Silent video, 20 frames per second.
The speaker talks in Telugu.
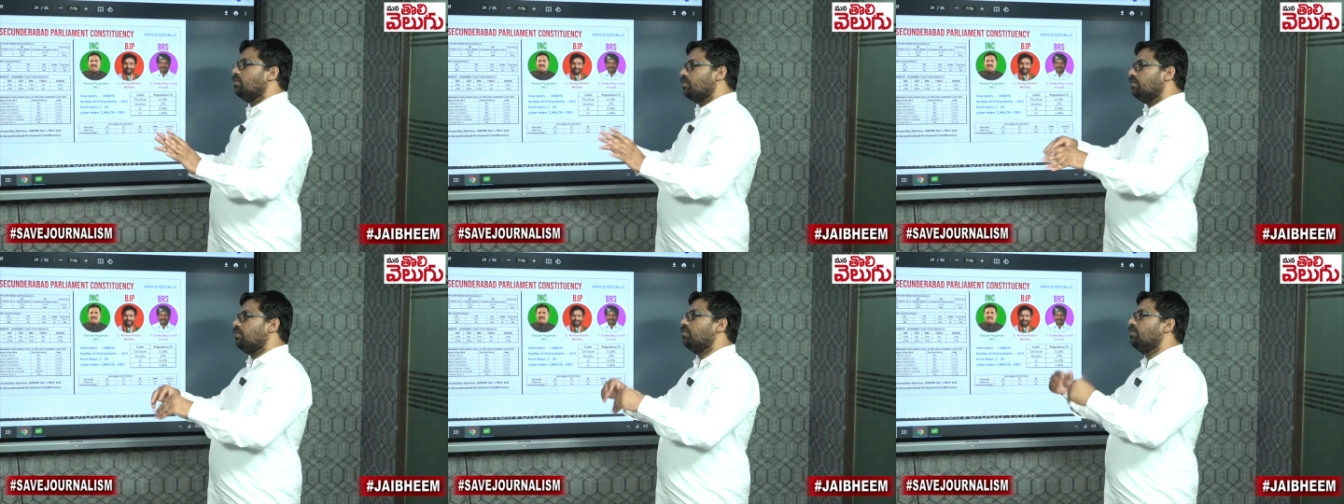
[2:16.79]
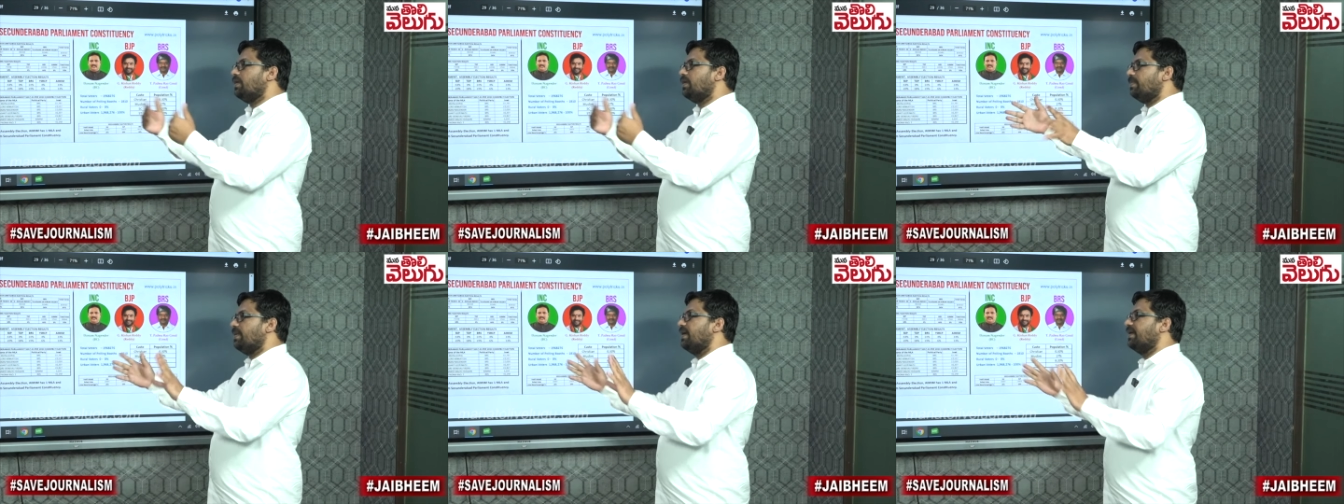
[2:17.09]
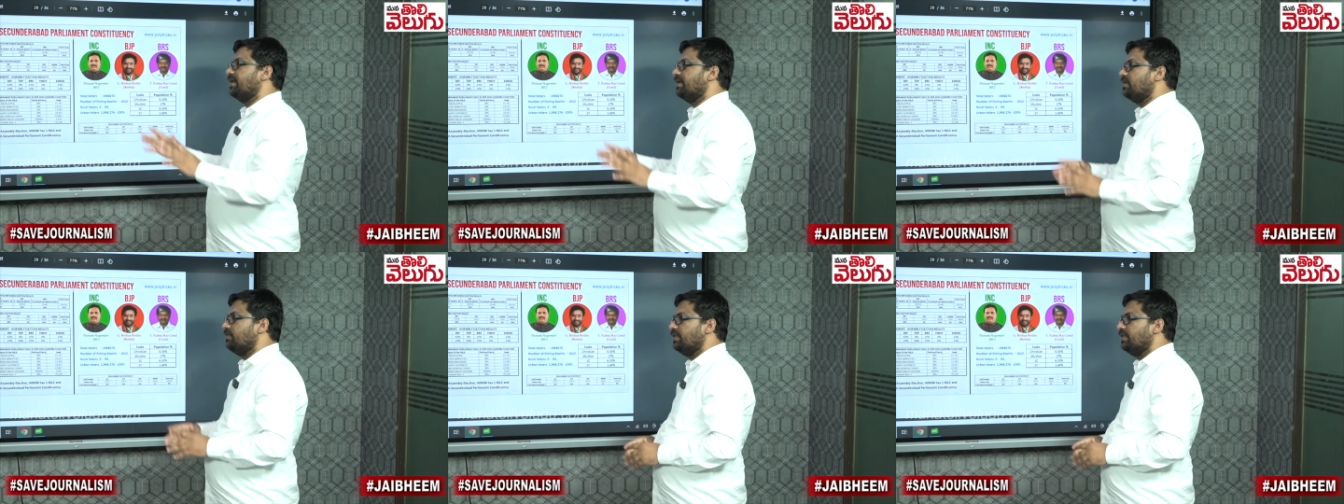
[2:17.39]
కురుకురే
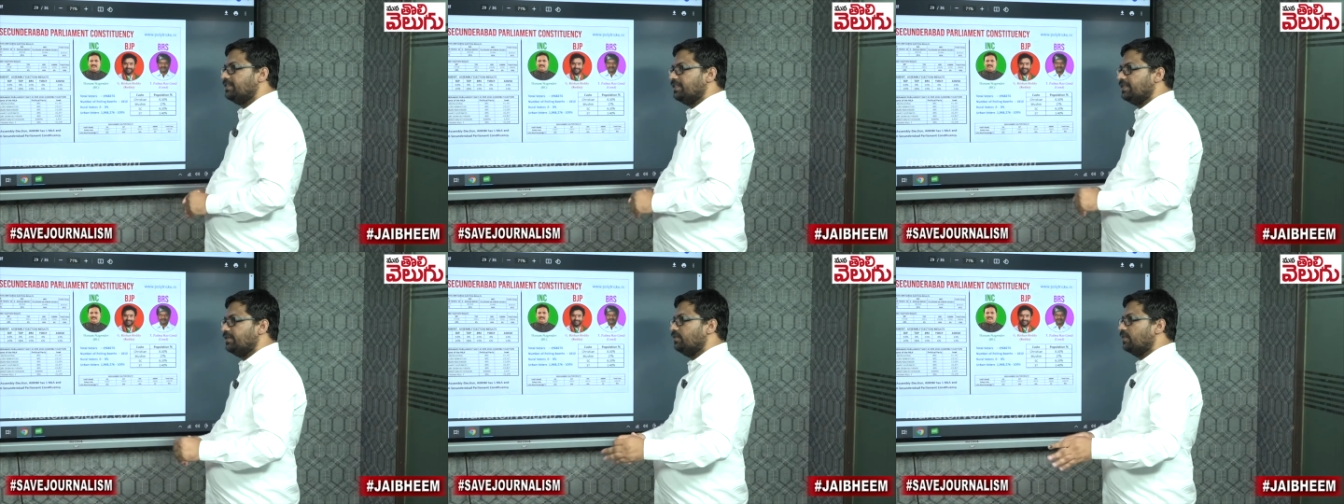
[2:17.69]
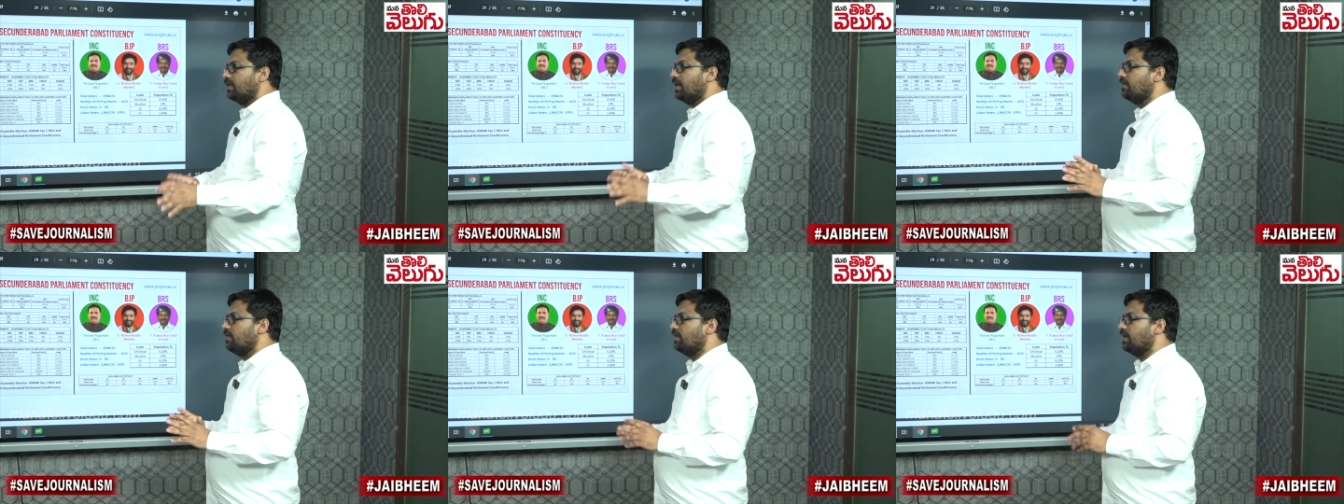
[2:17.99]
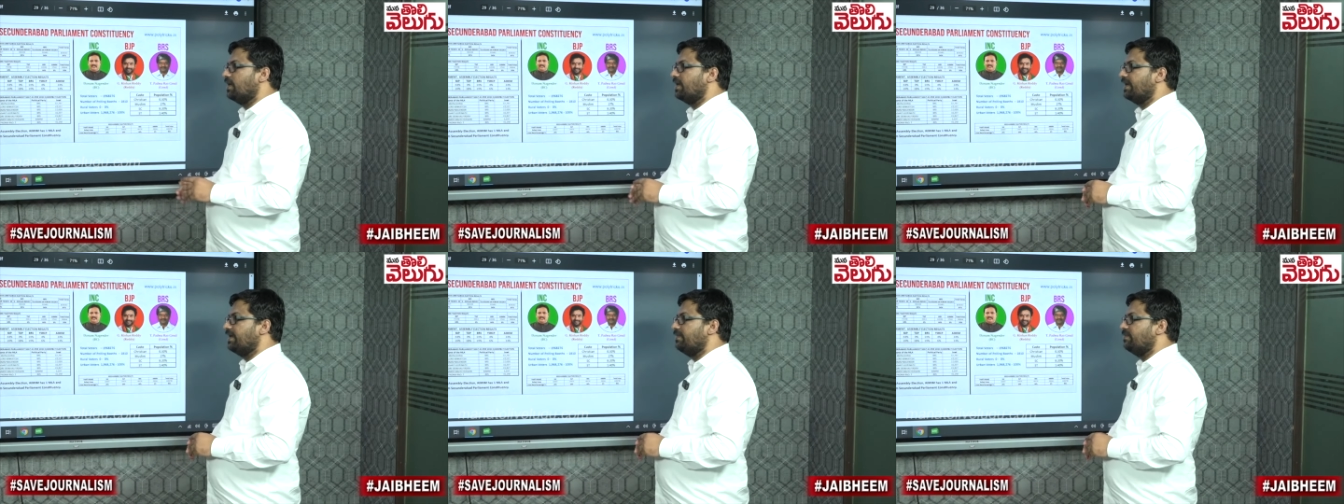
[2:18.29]
పాకెట్లు వంచిండు
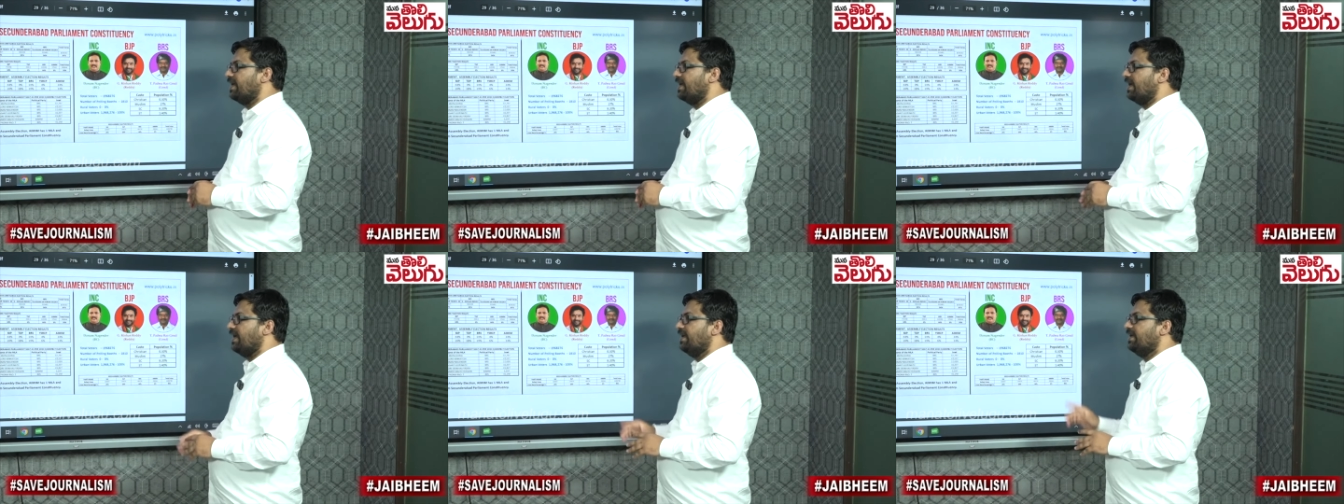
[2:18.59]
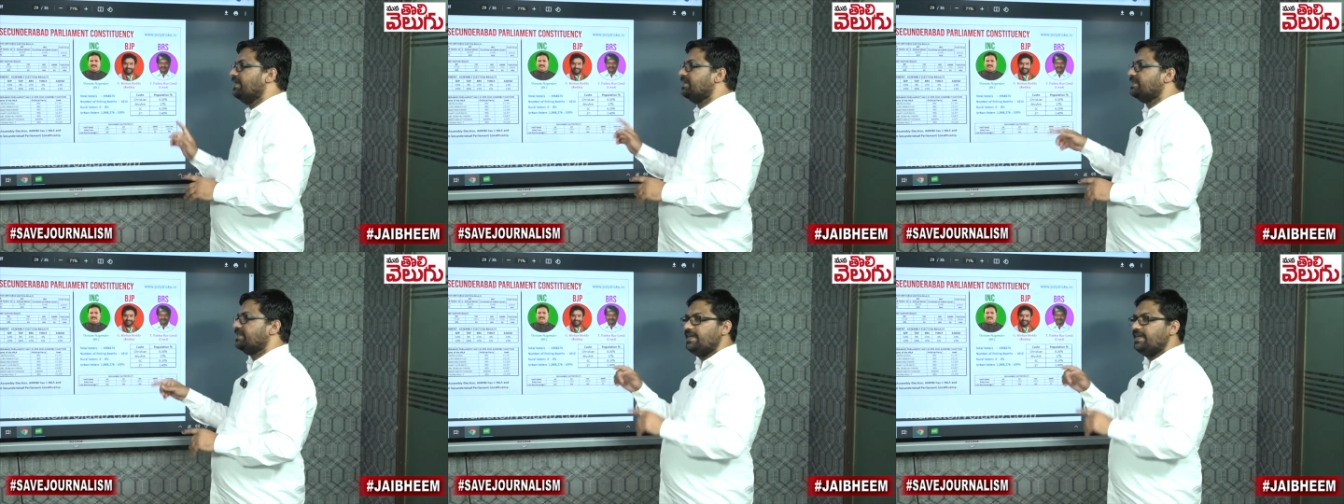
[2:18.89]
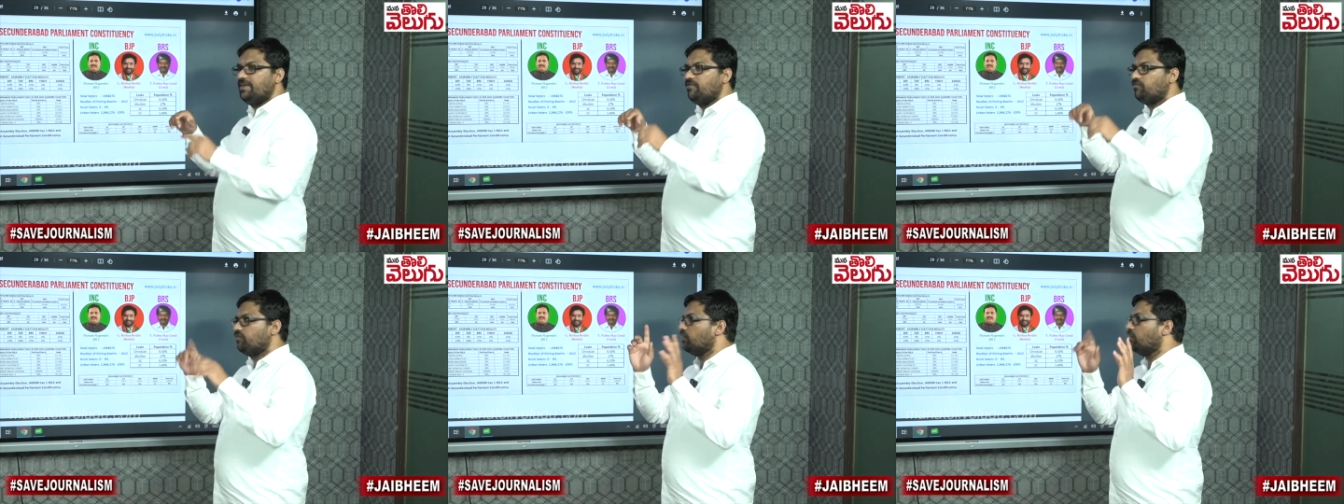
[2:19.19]
కరోనా
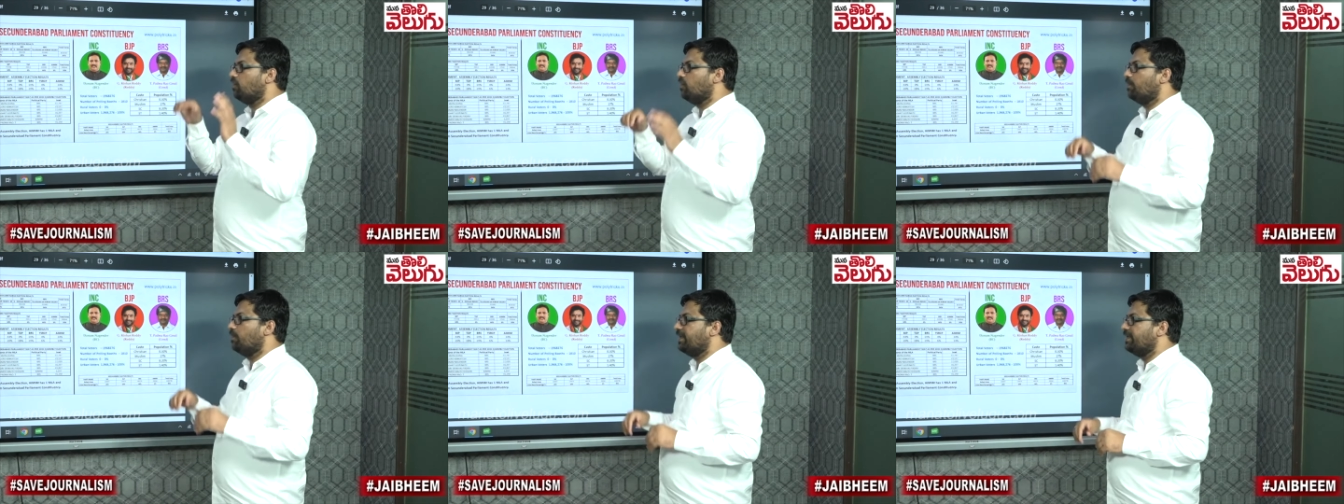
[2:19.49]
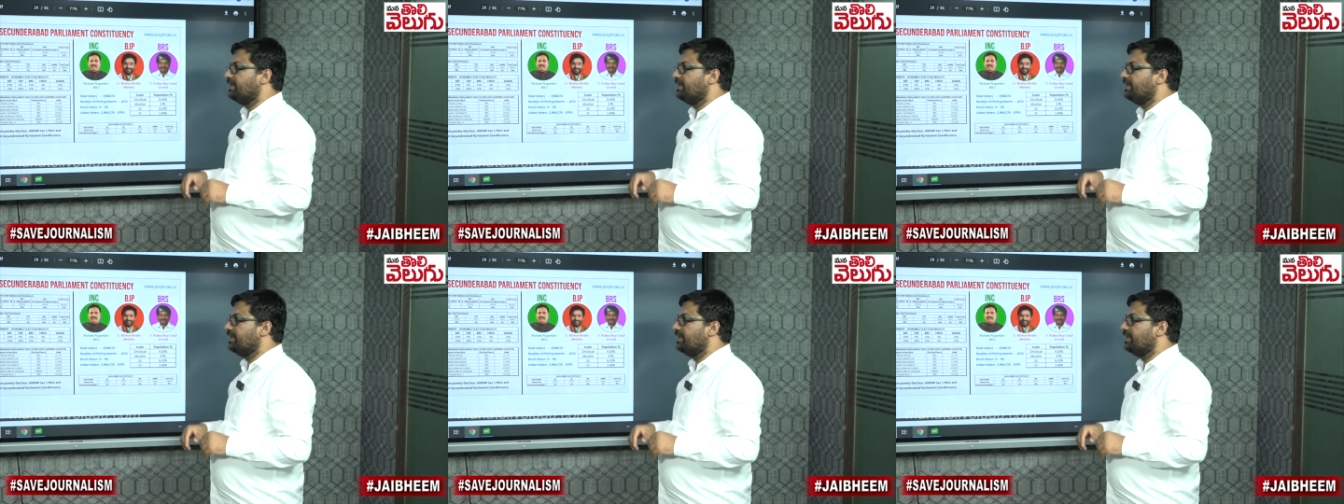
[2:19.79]
టైంలో